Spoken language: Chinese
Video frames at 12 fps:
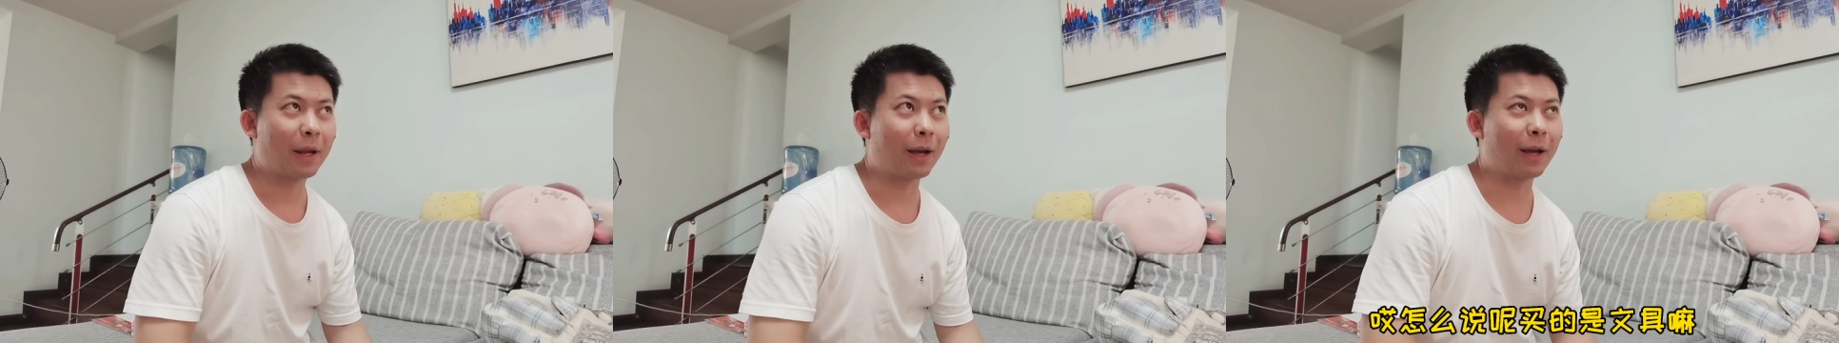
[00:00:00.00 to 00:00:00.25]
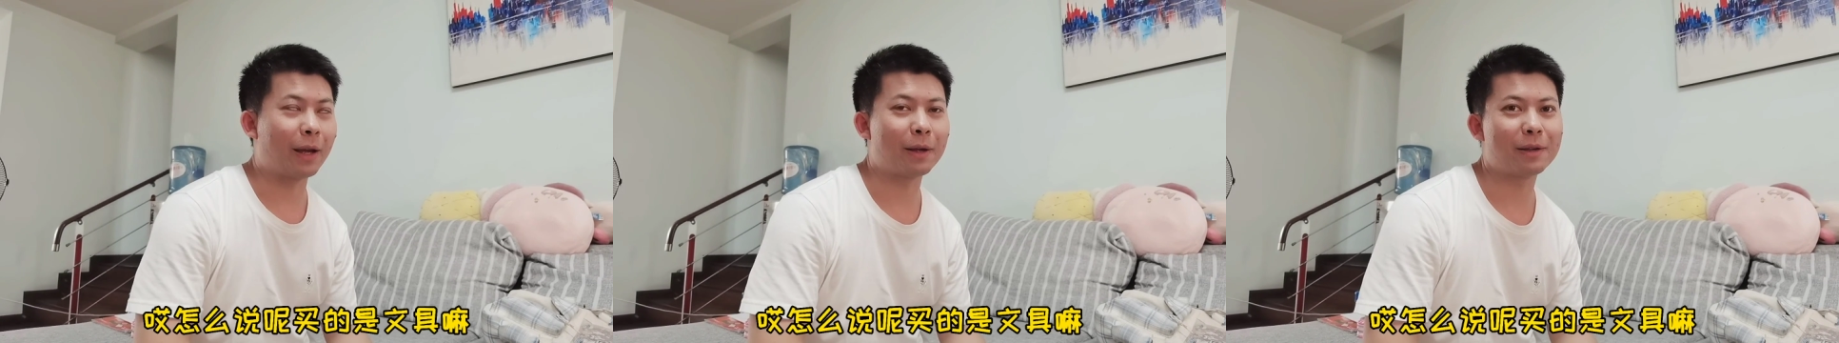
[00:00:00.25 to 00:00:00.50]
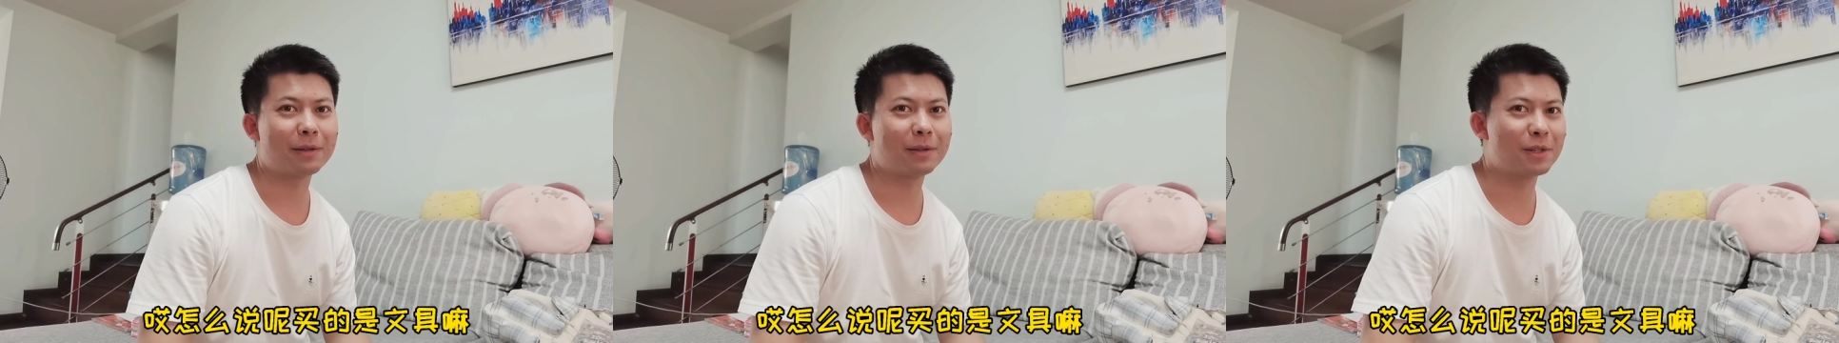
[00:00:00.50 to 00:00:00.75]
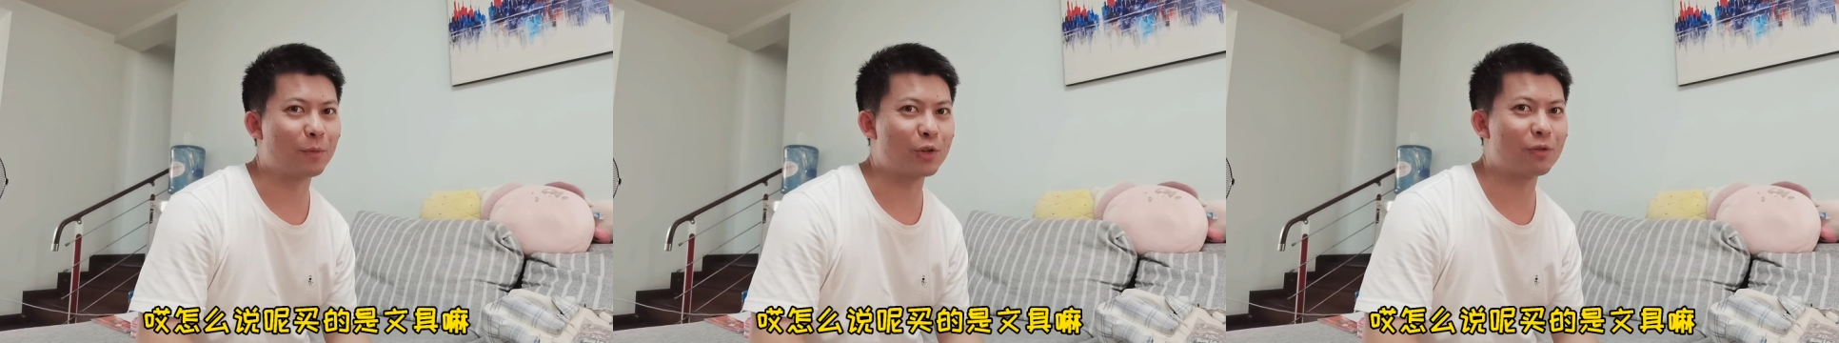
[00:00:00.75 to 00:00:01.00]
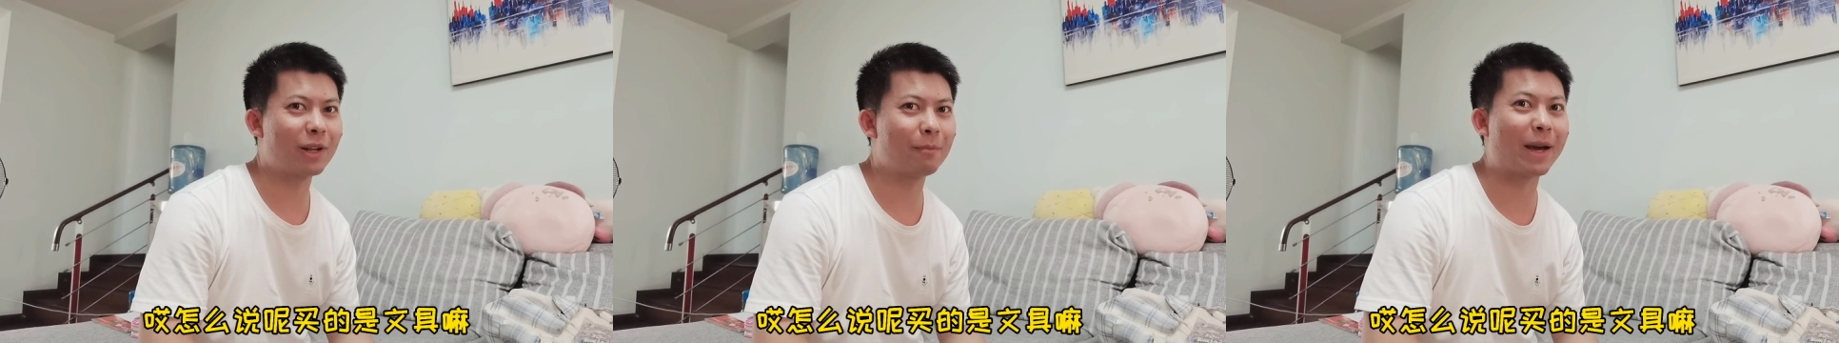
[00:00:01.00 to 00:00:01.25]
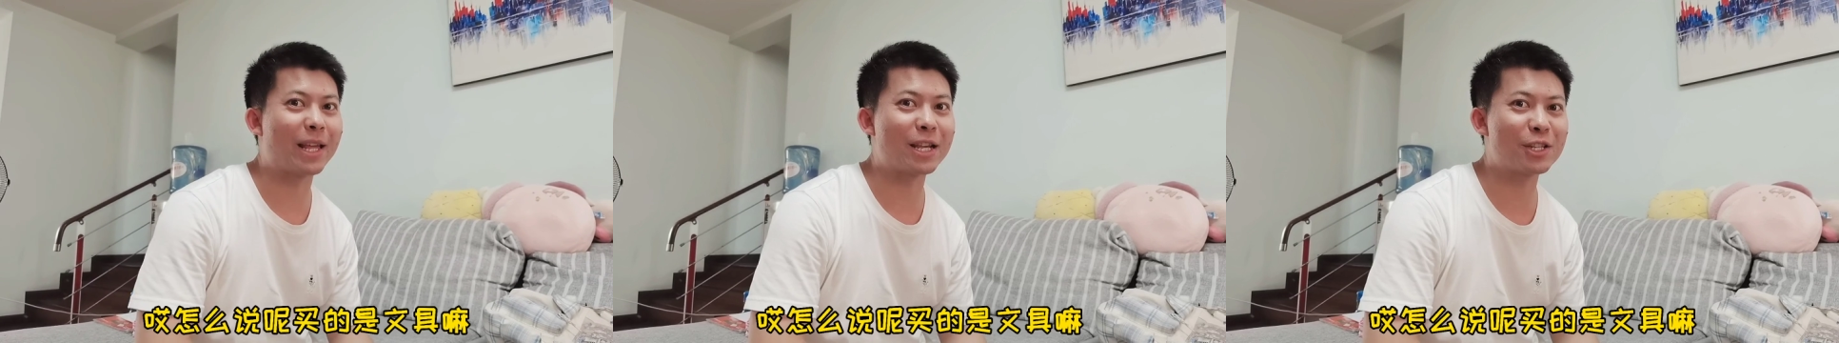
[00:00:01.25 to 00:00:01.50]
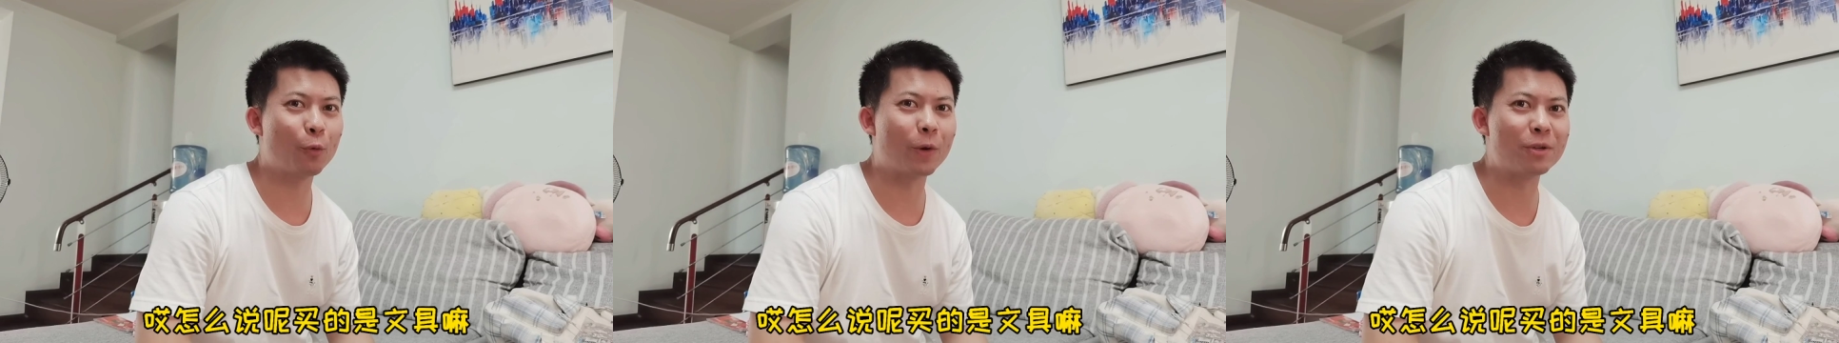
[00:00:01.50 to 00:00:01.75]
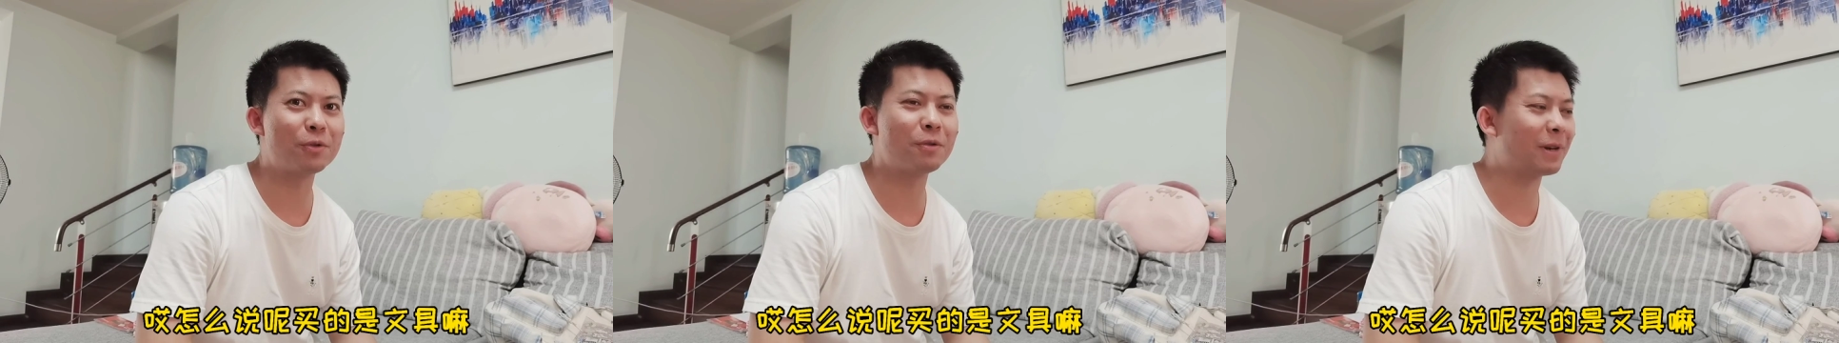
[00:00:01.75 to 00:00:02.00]
哎，怎么说呢？买的是文
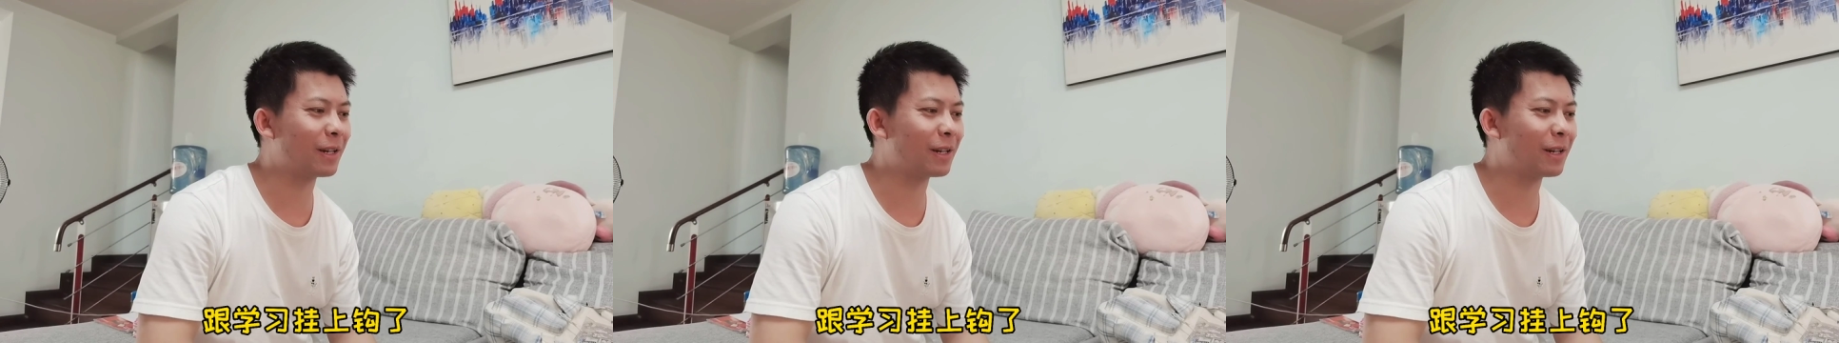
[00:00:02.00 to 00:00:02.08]
具嘛，